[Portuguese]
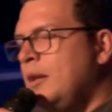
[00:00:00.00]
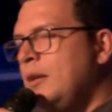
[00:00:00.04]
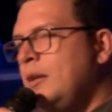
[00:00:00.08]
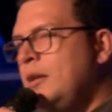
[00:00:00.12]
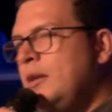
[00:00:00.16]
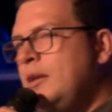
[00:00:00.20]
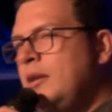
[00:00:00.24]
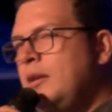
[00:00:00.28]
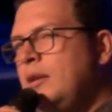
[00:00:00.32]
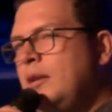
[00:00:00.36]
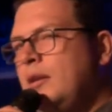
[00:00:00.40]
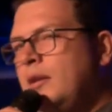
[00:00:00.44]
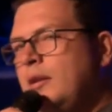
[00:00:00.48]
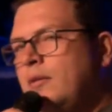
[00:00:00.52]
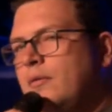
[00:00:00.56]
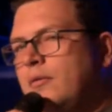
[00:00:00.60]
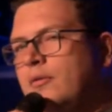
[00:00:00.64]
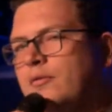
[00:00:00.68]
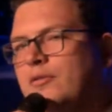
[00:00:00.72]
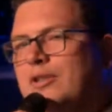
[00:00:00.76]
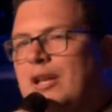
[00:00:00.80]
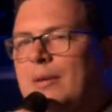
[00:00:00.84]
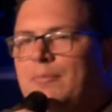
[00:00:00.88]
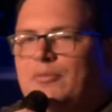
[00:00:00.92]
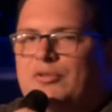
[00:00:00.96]

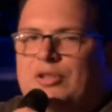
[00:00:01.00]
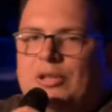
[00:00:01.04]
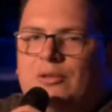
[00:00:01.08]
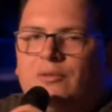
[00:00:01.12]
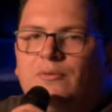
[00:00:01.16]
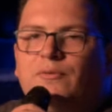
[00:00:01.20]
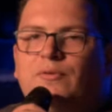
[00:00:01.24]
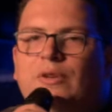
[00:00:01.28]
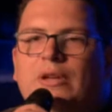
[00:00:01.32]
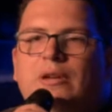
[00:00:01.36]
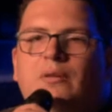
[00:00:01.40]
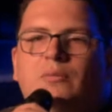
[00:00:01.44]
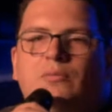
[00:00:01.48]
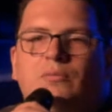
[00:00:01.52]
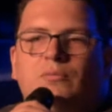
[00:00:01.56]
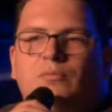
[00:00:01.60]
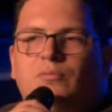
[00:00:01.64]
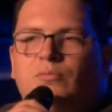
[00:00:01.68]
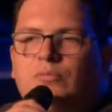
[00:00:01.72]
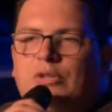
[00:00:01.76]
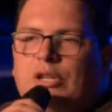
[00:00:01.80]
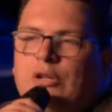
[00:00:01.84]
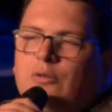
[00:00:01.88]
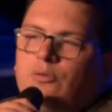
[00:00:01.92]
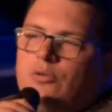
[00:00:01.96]
E, sabe, você não vê
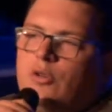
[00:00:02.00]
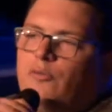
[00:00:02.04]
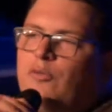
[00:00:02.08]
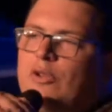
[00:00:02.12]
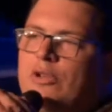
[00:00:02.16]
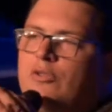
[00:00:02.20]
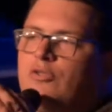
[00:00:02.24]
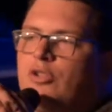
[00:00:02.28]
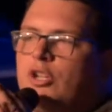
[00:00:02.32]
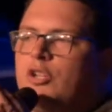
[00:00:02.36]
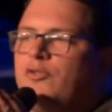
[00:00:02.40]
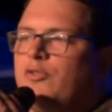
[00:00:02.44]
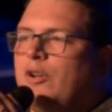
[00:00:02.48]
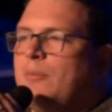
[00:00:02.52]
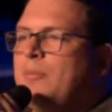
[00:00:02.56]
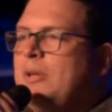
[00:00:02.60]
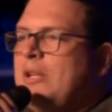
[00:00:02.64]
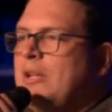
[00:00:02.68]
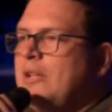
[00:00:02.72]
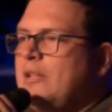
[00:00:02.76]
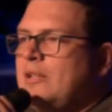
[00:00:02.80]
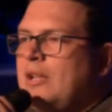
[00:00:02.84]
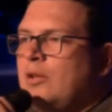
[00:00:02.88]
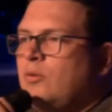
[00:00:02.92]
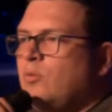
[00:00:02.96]
um. Eu não estou falando só de
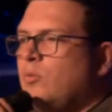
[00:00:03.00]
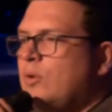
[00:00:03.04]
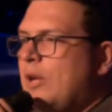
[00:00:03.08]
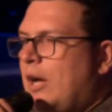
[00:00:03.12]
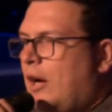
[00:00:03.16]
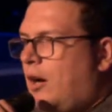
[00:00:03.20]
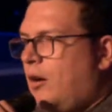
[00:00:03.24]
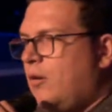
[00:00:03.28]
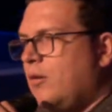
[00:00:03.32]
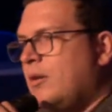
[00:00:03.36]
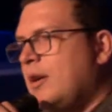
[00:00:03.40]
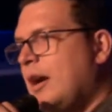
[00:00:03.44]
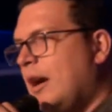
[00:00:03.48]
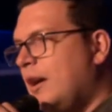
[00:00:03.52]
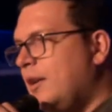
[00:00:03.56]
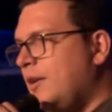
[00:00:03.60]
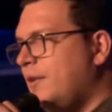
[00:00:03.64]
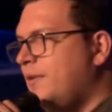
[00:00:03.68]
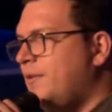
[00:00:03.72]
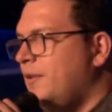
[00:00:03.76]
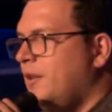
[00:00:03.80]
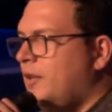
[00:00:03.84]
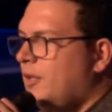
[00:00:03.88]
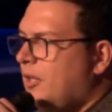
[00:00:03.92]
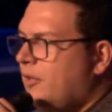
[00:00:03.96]
família natural, carne e
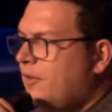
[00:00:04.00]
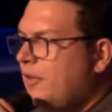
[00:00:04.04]
sangue.